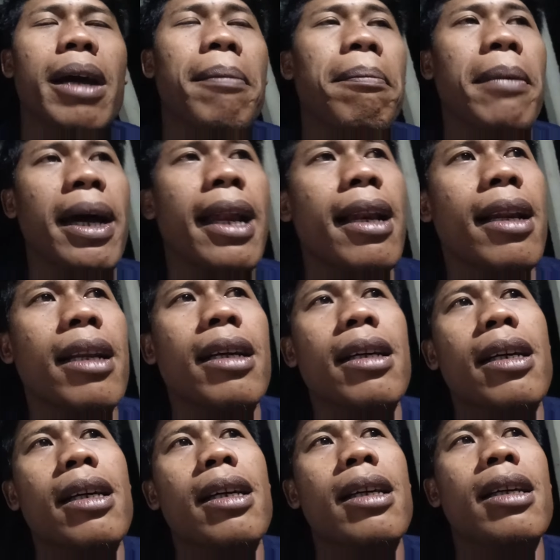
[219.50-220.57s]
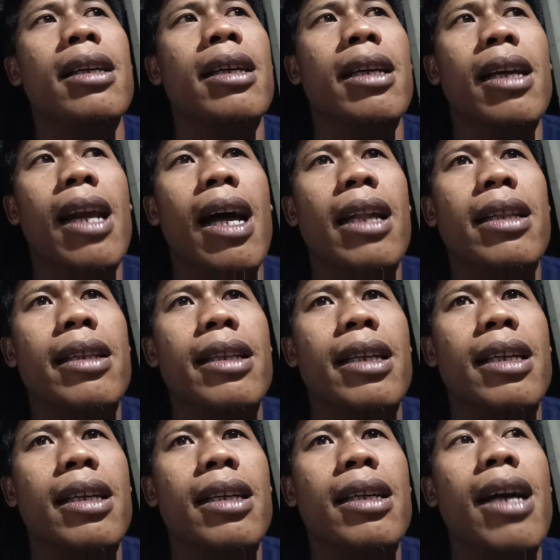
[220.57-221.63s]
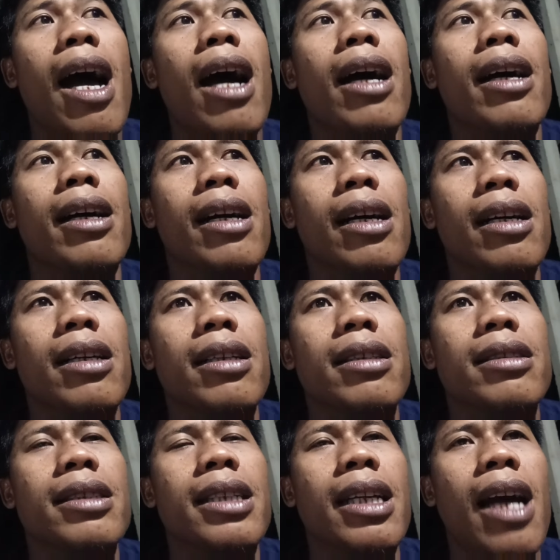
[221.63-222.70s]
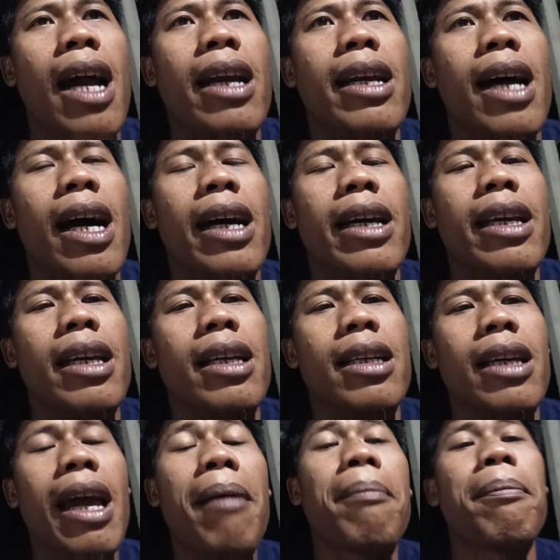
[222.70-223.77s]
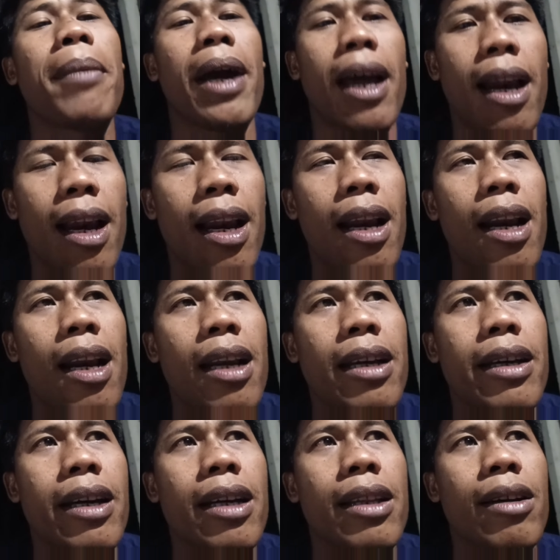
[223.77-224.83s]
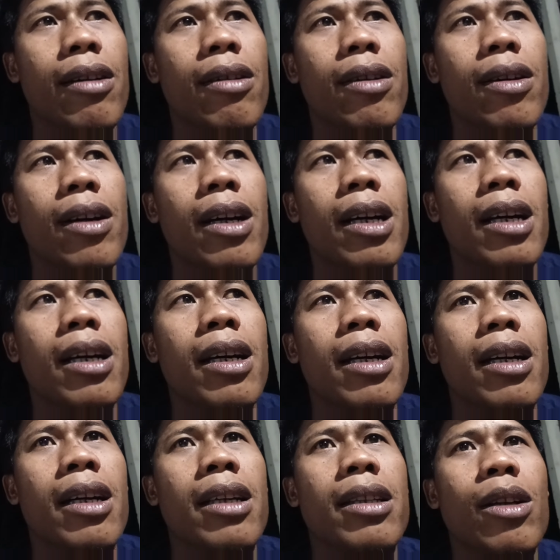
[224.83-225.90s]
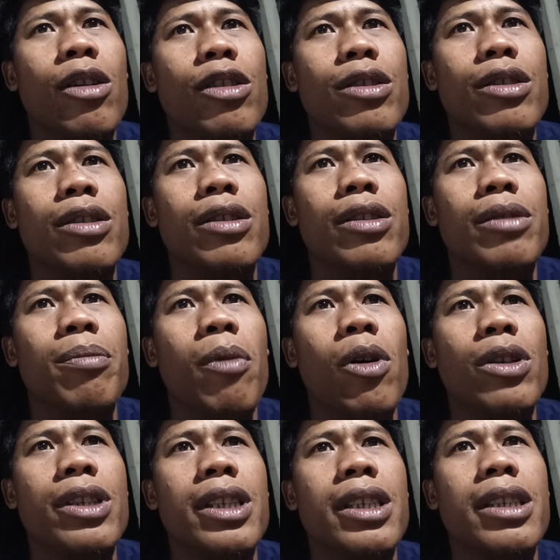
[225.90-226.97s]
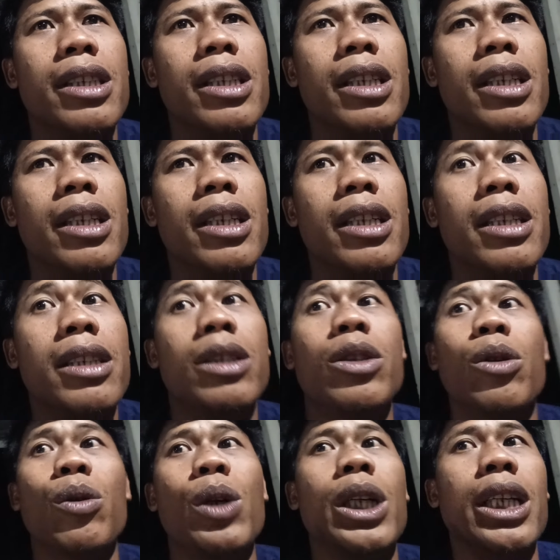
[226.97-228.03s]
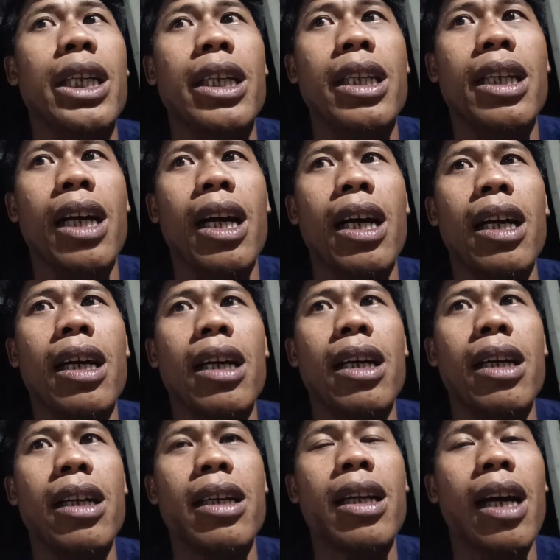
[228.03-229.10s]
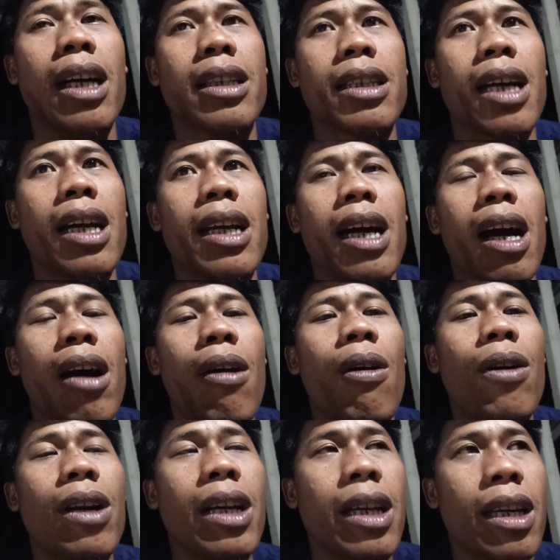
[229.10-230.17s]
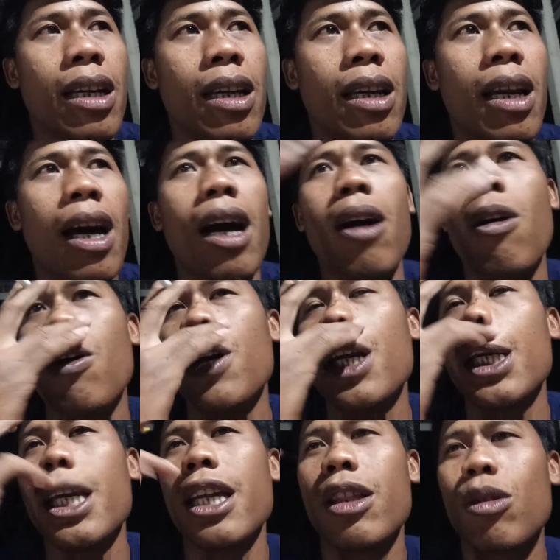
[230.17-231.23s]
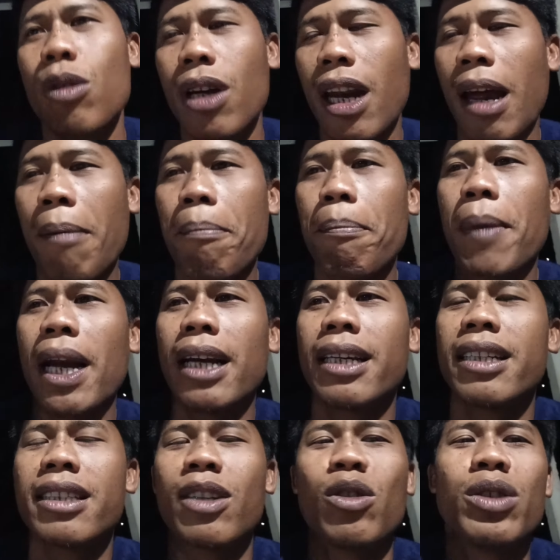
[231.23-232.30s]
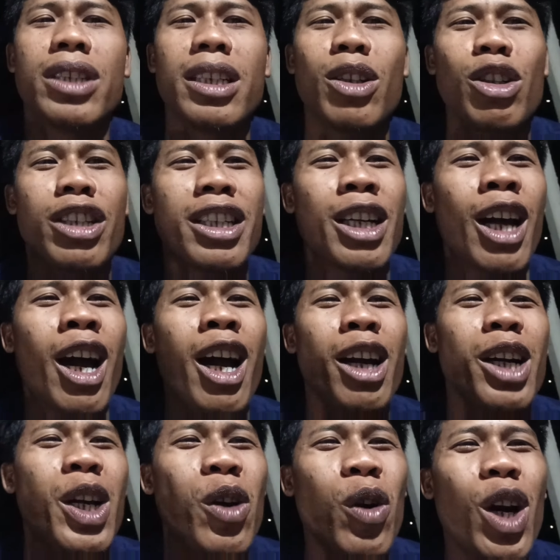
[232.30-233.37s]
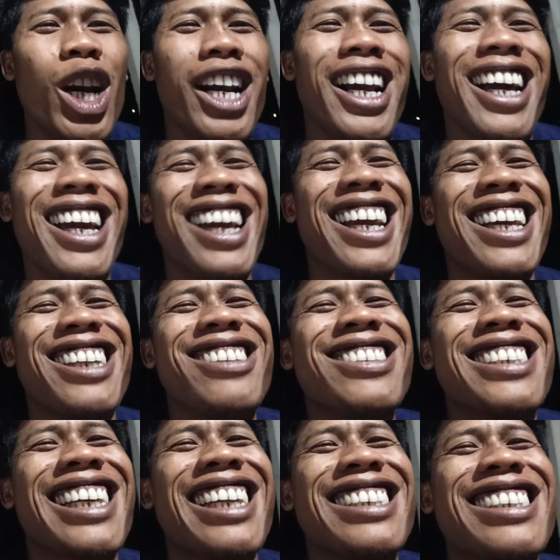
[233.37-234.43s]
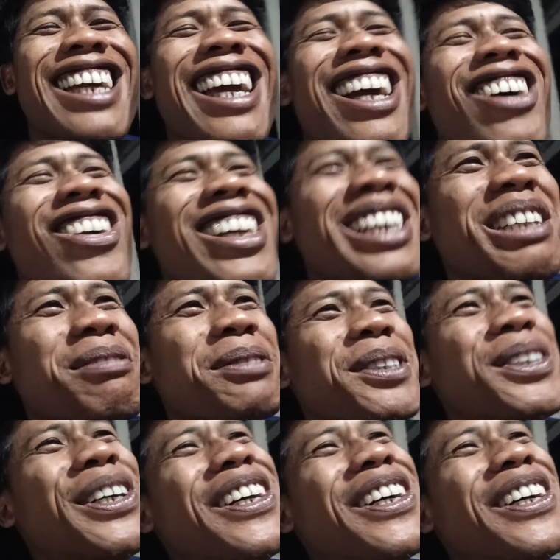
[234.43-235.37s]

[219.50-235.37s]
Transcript: tempel nanti nggak ngeh si kandang ini nempel ya toh terus posisi hijau ini dek, eh, deket kandang konin nah konin itu nempel di jeruji terus ditol kayak gitu selesai koninmu